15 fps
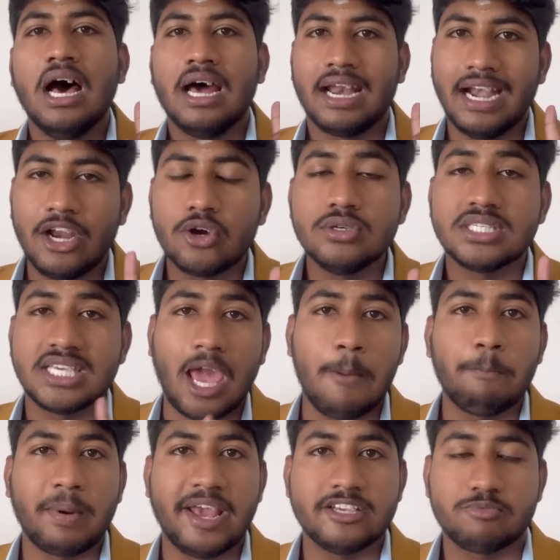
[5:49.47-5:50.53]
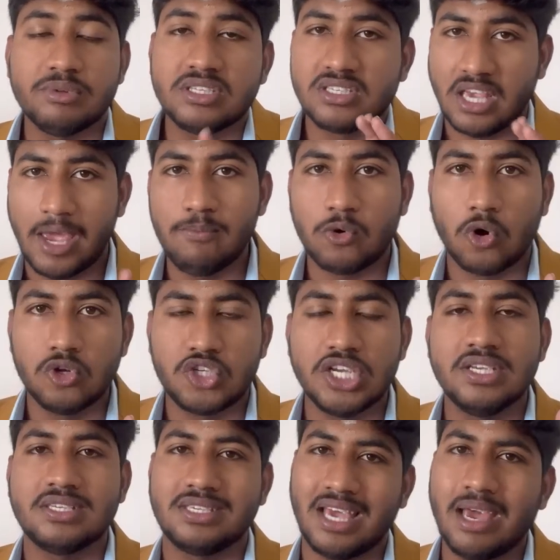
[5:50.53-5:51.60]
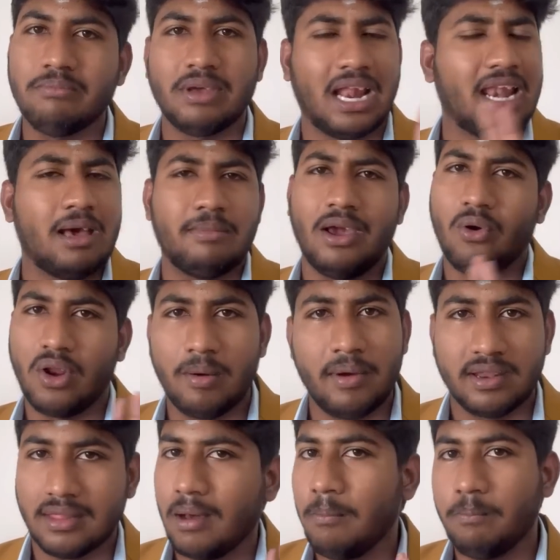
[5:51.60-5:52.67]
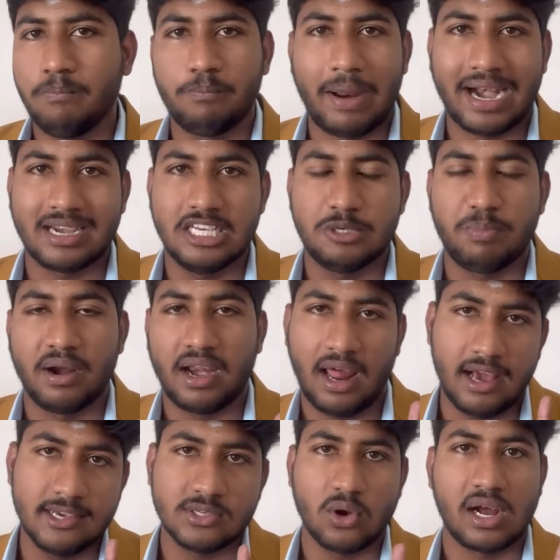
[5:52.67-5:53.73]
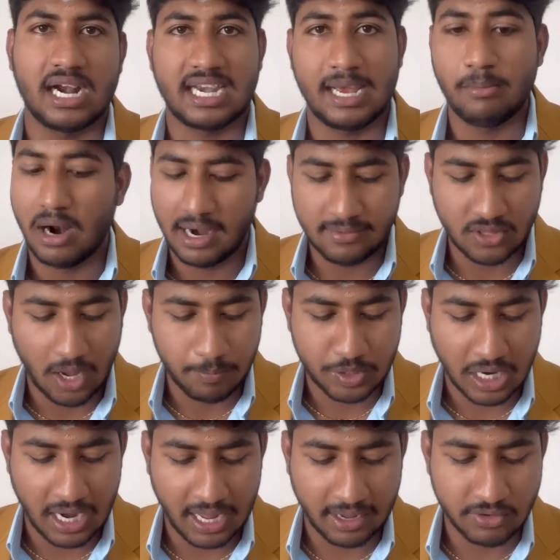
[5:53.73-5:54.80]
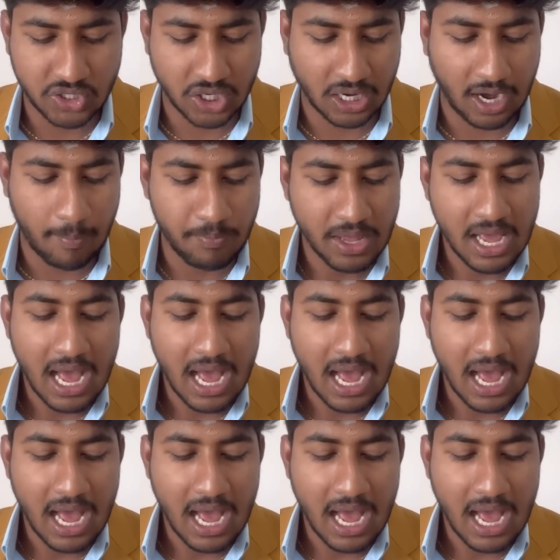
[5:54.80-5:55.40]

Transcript: ரெண்டுக்கும் சேம் பிளேஸ்மெண்ட் சேம் கோச்சிங் சேம் எல்லாமே ஒரே மாதிரி தான் ப்ராக்டிஸ் பண்ணுறாங்க ஸோ கட்டாயமாக அடுத்த ஆப்ஷனை நீங்கள் வச்சுக்கலாம்